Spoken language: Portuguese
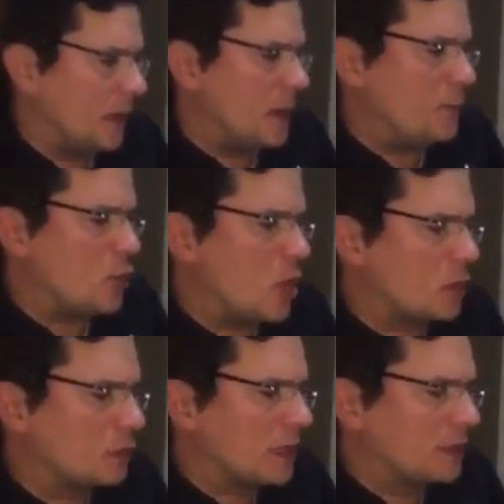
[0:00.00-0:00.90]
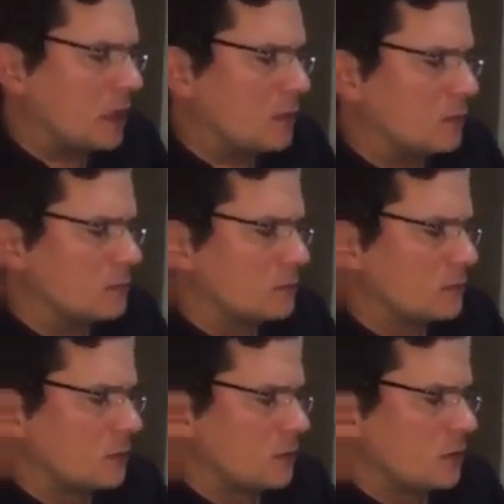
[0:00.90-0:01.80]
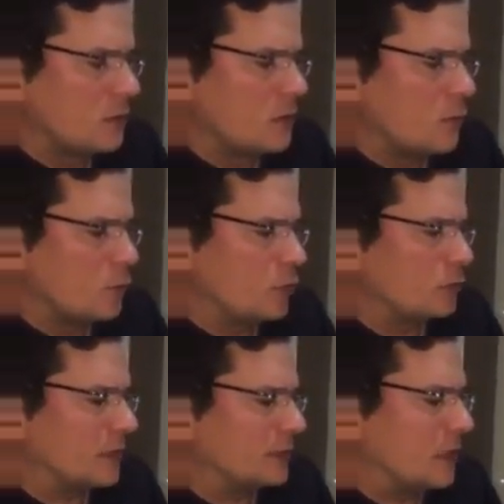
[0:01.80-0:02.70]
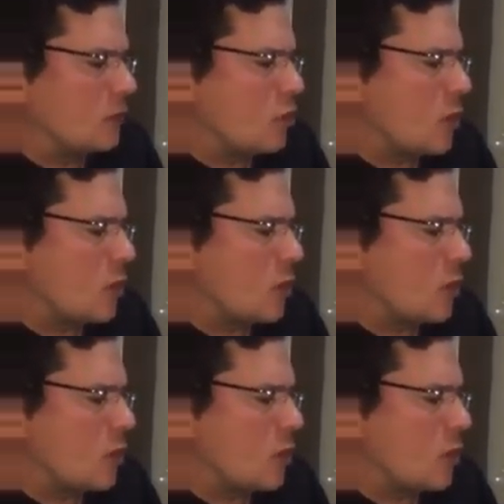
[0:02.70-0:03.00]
Ele é pior que o ladrão, porque o ladrão